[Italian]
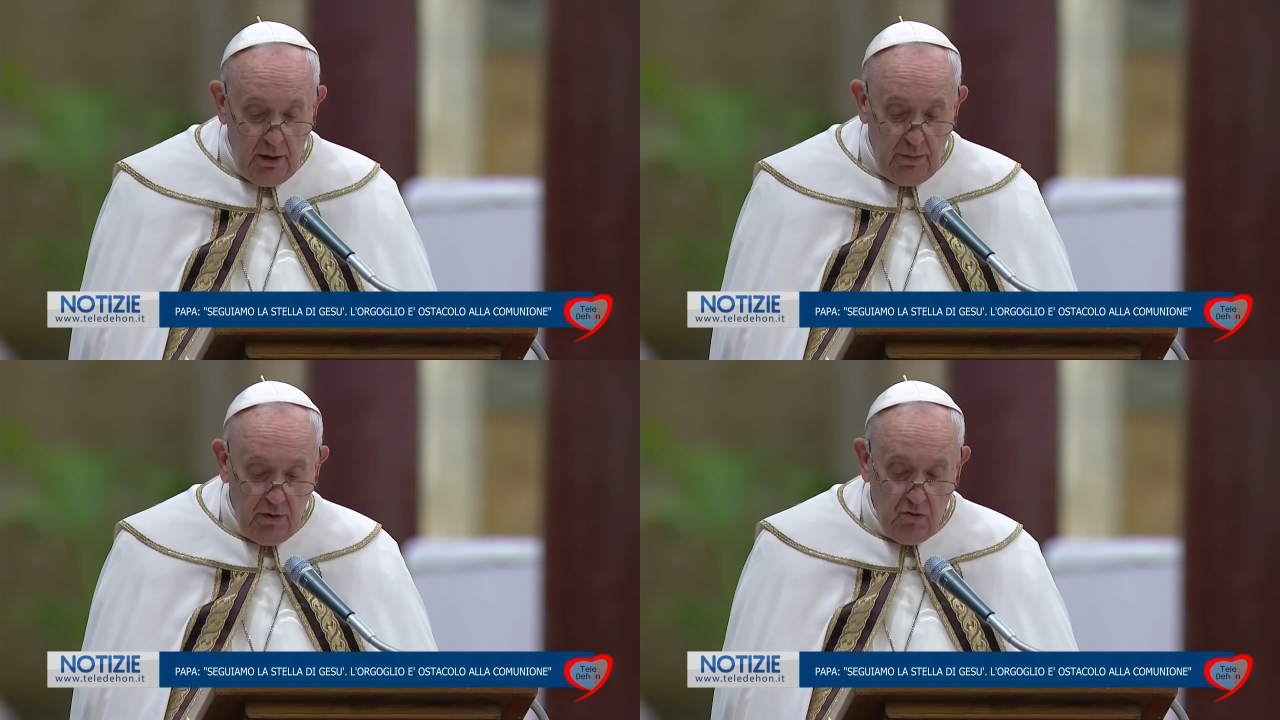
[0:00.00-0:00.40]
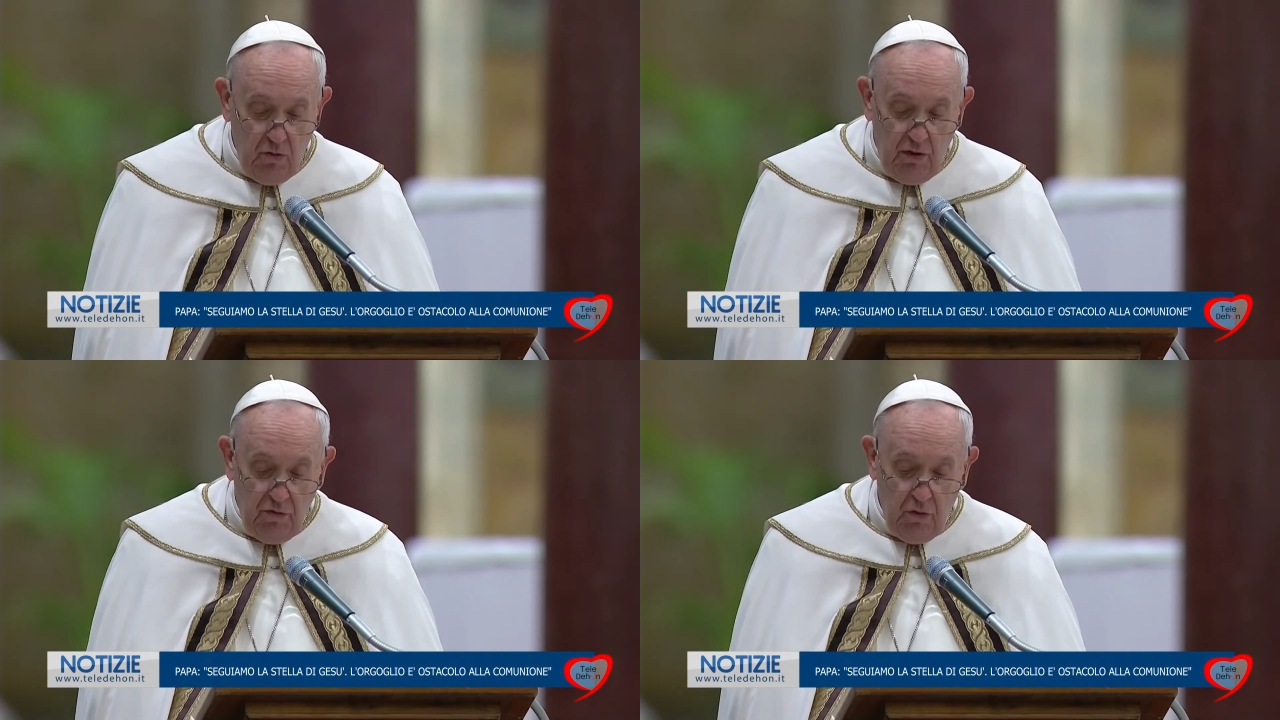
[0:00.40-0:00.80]

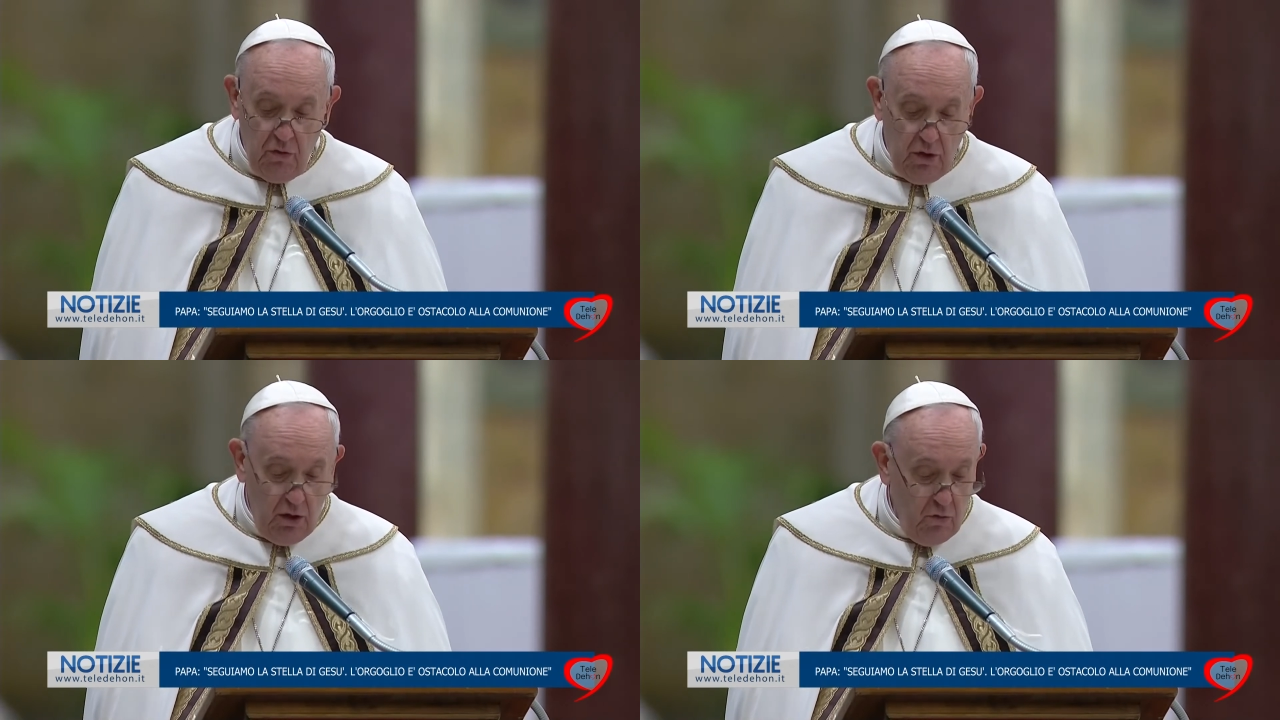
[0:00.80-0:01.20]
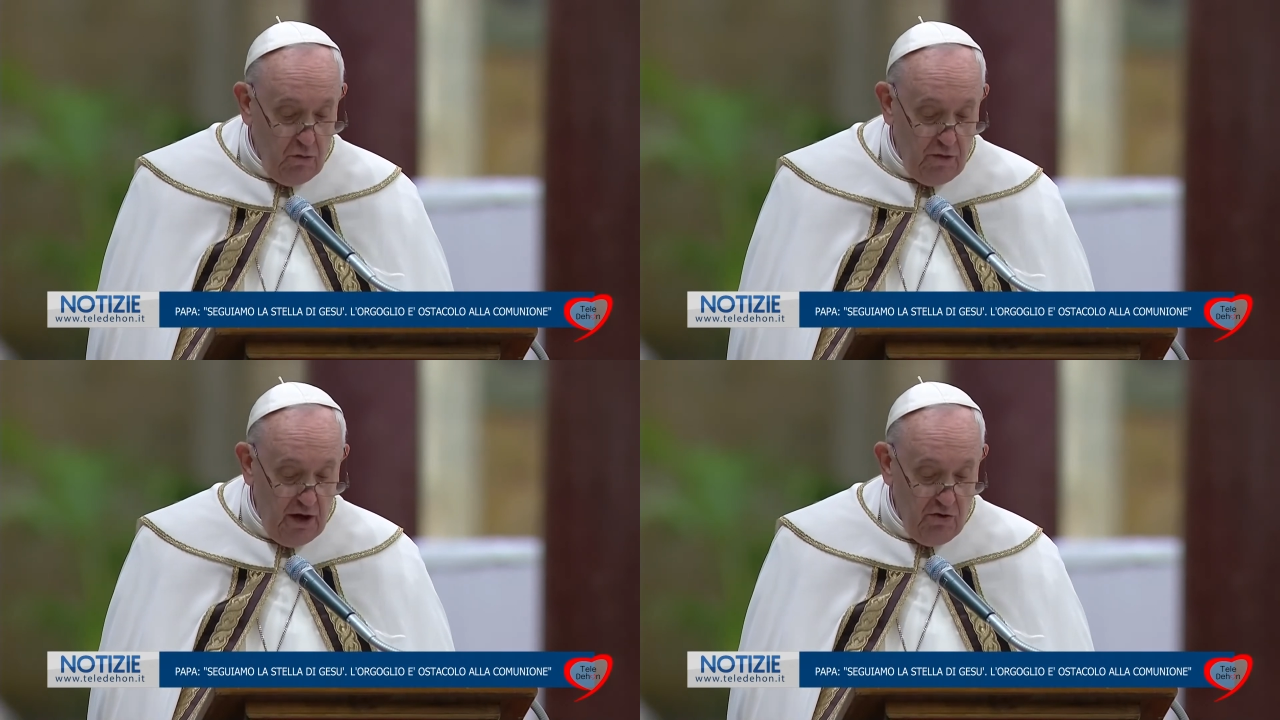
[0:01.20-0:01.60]
Perciò affrontano un
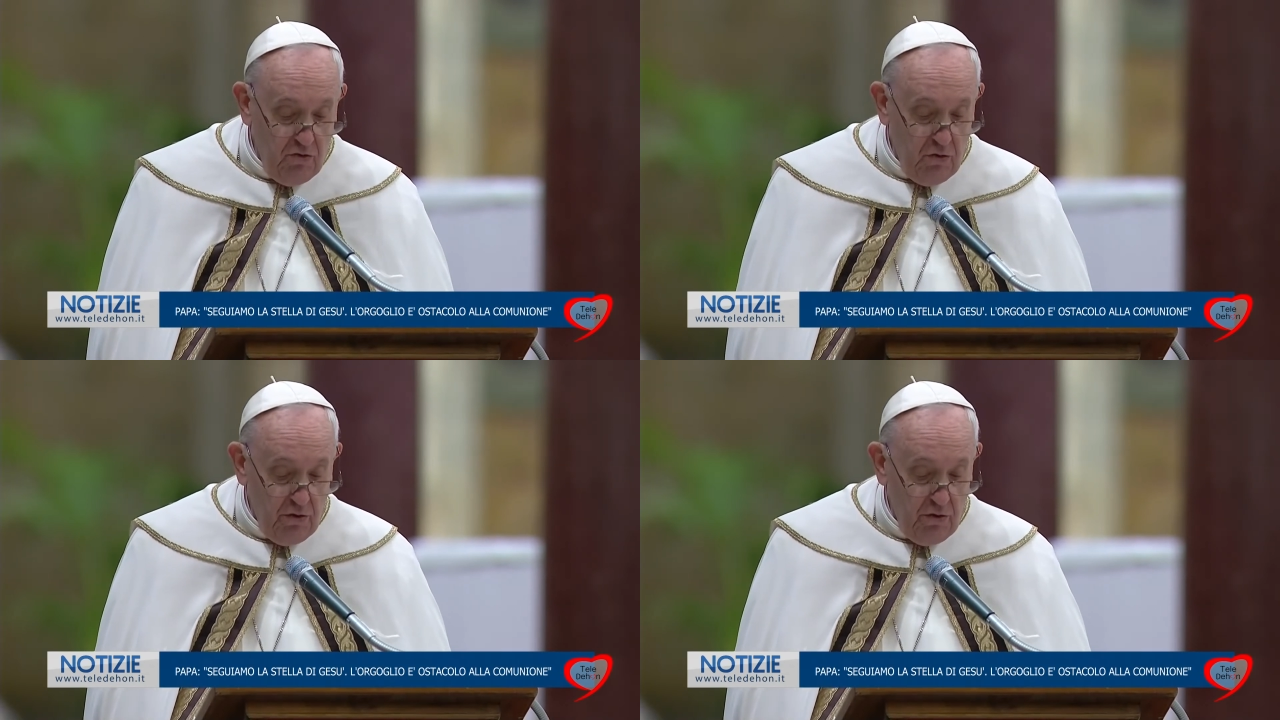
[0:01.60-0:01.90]
viaggio